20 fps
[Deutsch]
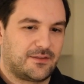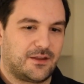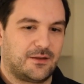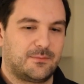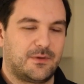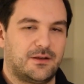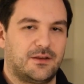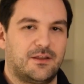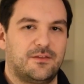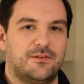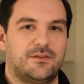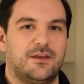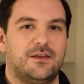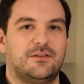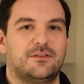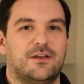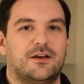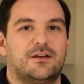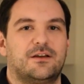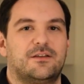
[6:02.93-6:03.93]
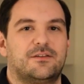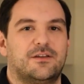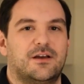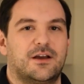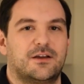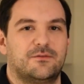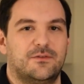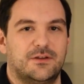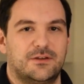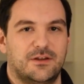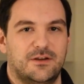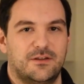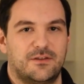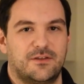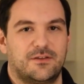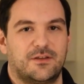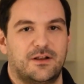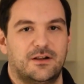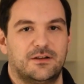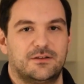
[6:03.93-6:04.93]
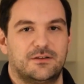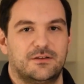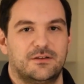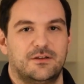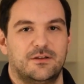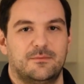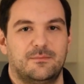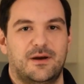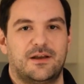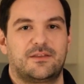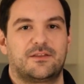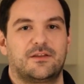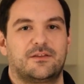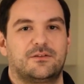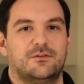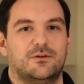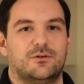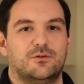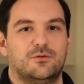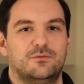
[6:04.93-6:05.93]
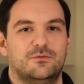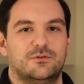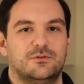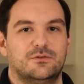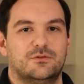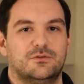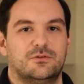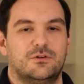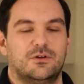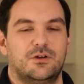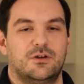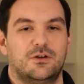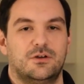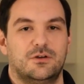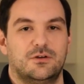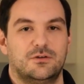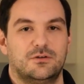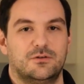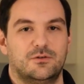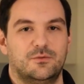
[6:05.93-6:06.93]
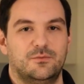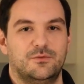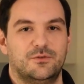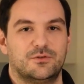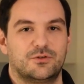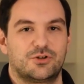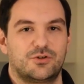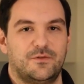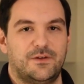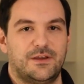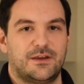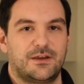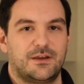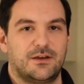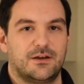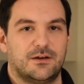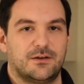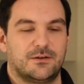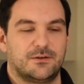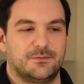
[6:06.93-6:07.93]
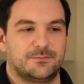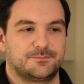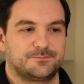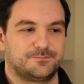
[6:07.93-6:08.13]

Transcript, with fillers: dann im anderen Singsang gesagt wird, dann ist es halt, macht es das noch umso, umso schwieriger. Ja.